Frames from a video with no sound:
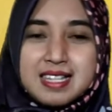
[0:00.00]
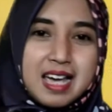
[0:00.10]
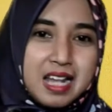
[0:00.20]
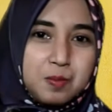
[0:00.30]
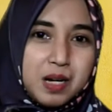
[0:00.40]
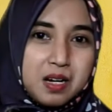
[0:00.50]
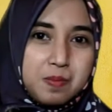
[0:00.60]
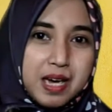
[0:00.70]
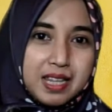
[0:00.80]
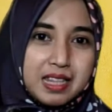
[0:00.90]
Saat
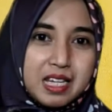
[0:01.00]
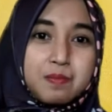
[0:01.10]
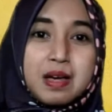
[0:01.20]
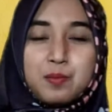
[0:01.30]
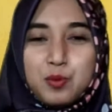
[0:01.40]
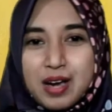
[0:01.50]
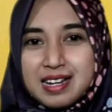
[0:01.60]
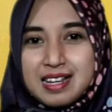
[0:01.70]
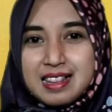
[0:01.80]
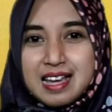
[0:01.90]
berdebat,
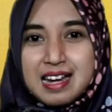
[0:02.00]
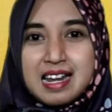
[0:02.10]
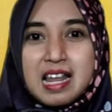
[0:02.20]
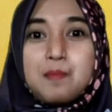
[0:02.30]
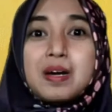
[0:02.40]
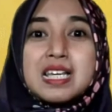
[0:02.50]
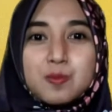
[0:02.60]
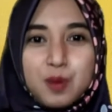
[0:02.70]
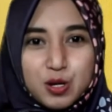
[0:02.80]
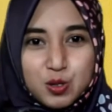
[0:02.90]
kemampuan kita dalam
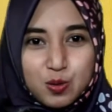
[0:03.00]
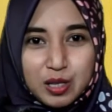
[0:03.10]
merespon